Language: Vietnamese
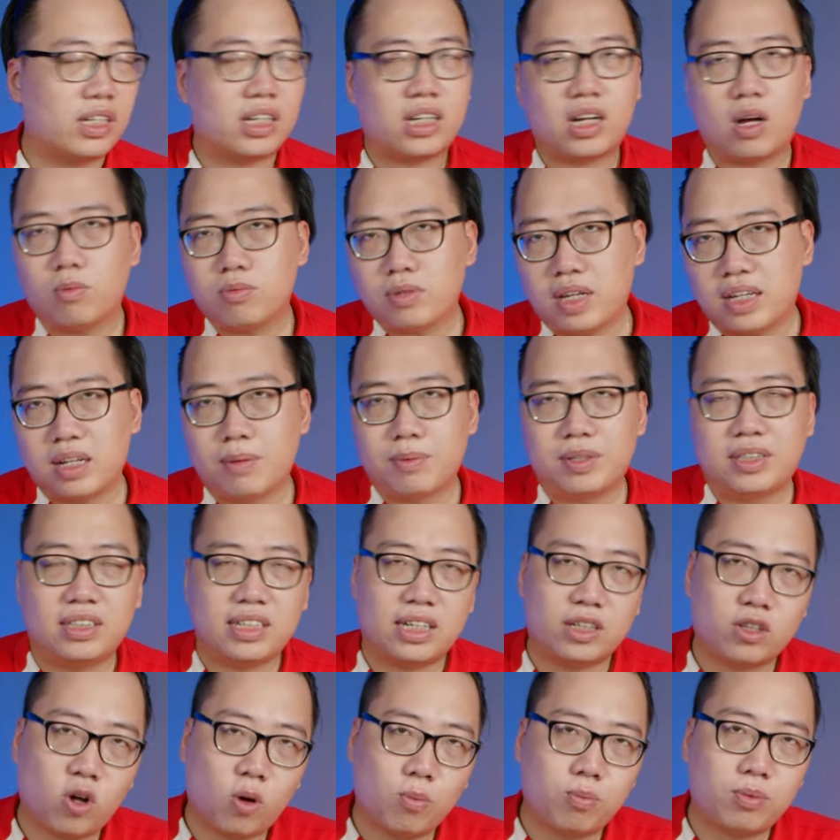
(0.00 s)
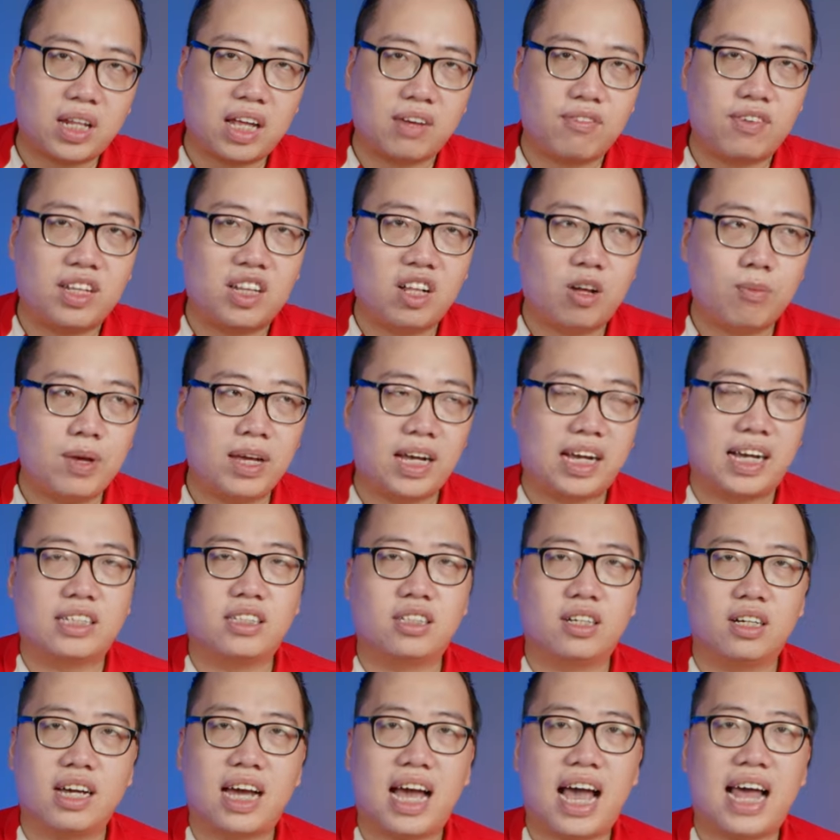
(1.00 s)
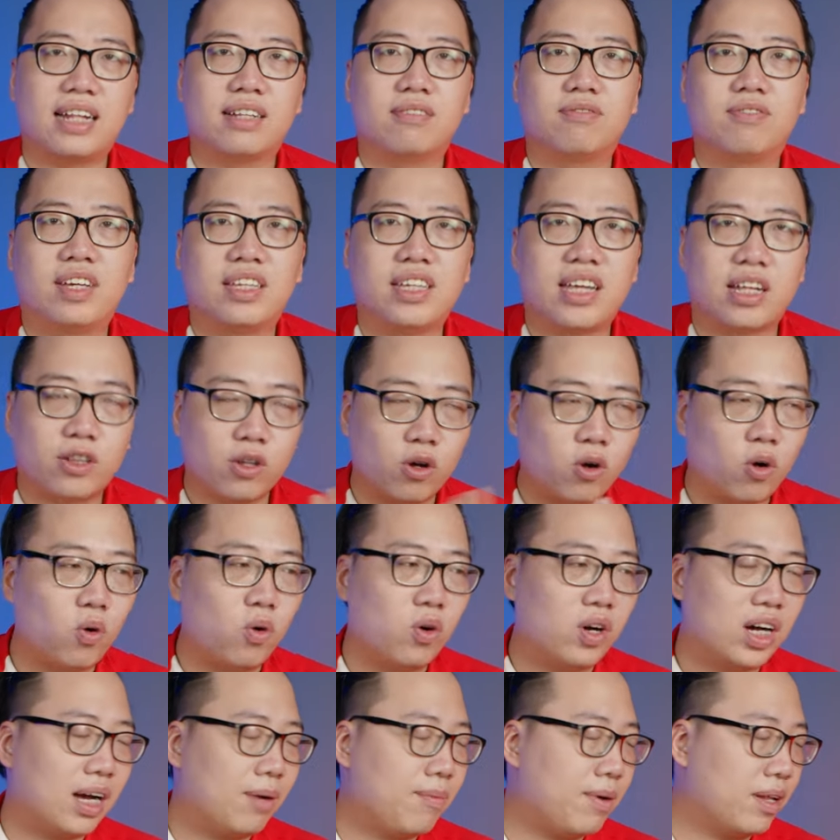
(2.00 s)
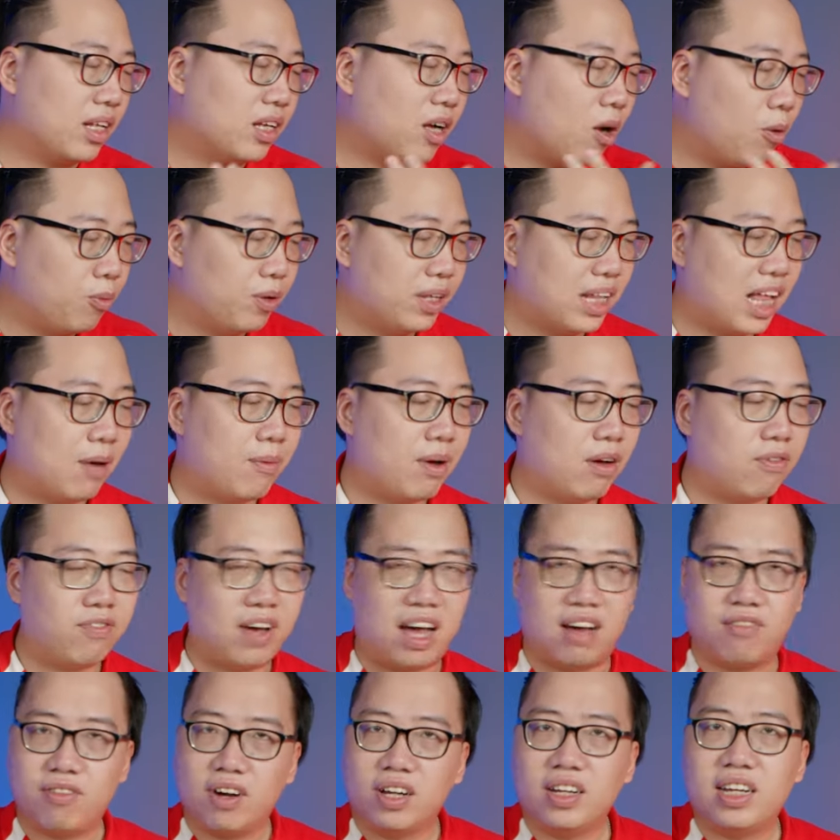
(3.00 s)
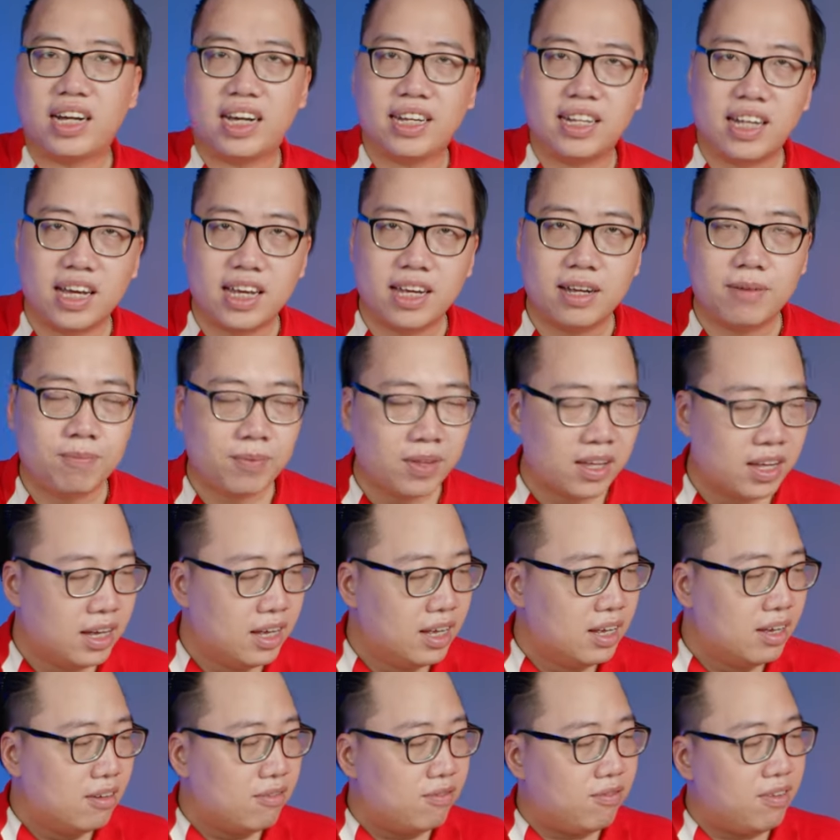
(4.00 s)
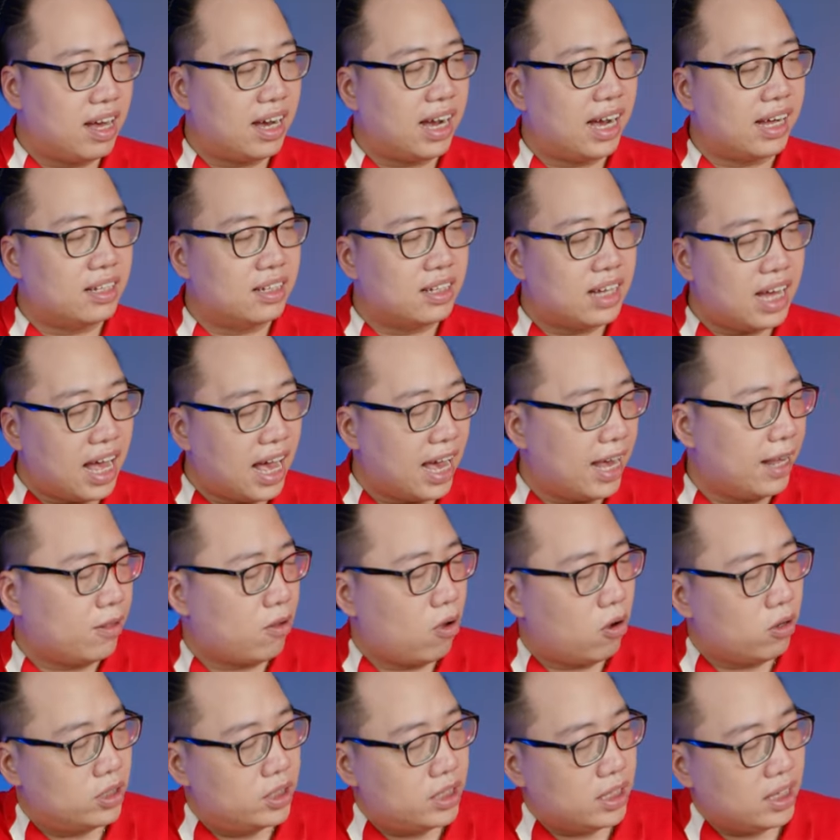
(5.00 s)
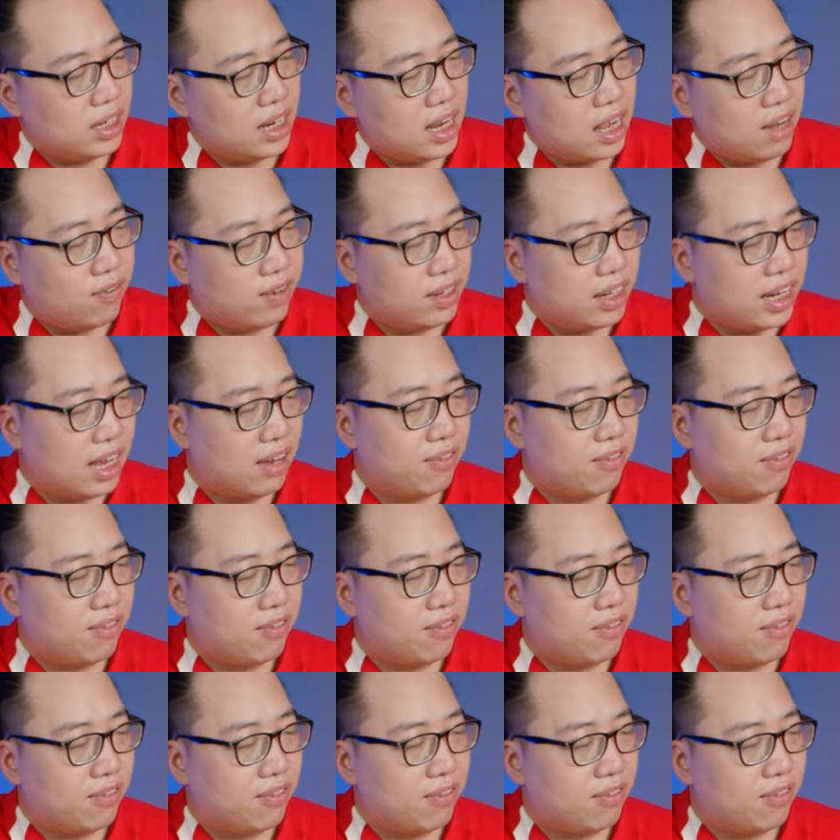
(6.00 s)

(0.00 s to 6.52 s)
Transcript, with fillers: sẽ không nhanh được trên desktop tại vì nó bị cái giới hạn về nhiệt độ các bạn không thể nào mà phá vỡ được cái đấy và cái thứ hai đó chính là vấn